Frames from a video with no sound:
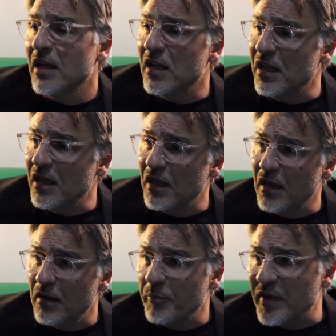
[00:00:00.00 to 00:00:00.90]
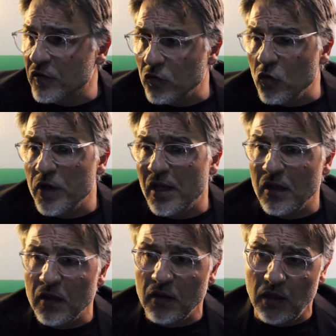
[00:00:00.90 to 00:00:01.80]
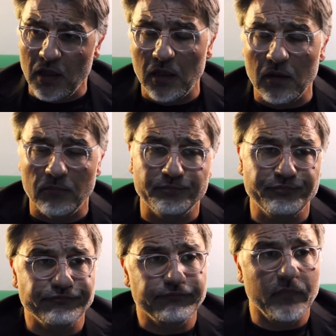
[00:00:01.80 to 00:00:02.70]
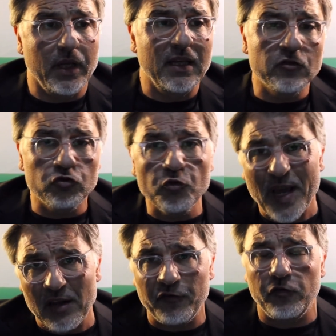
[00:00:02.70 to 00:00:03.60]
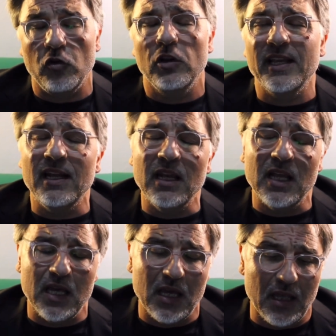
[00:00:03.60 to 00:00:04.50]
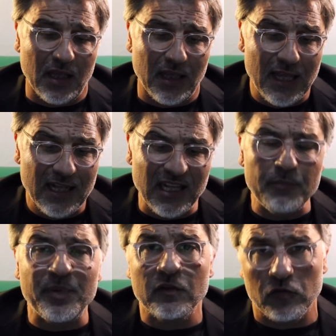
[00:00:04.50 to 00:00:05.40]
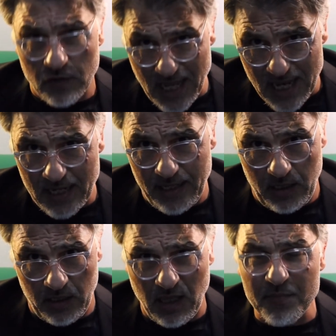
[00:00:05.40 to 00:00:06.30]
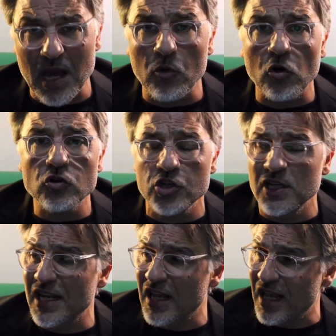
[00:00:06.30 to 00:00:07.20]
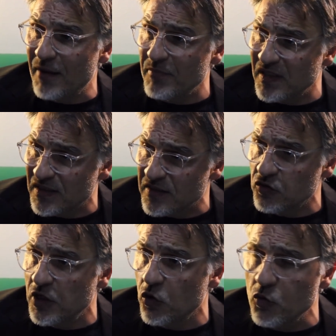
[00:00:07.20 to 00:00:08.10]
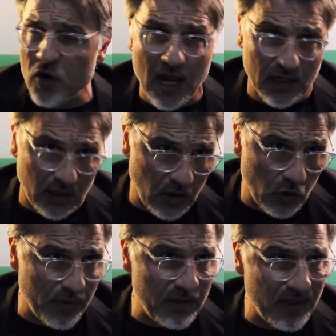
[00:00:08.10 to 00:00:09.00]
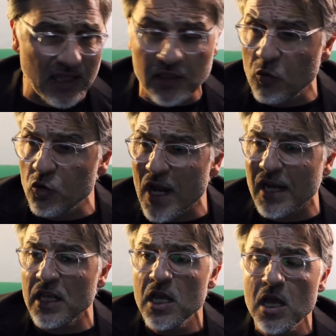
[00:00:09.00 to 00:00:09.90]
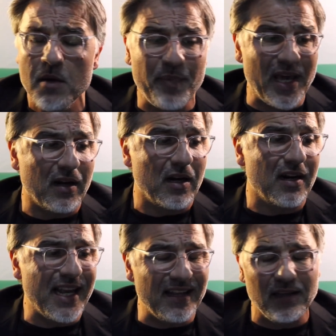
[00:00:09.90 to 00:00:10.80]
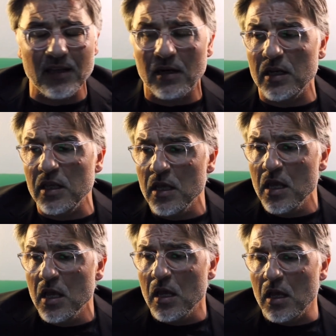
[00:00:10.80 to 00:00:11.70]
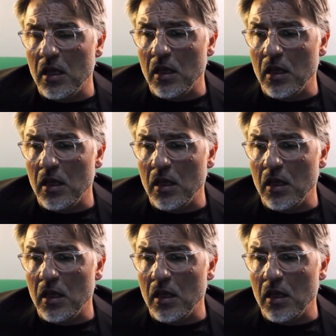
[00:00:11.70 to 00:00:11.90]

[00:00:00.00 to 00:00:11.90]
le persone, il, il, il superfluo del, del, personale che abbiamo oggi nell'amministrazione comunale, come dipendenti comunali, per renderli eh,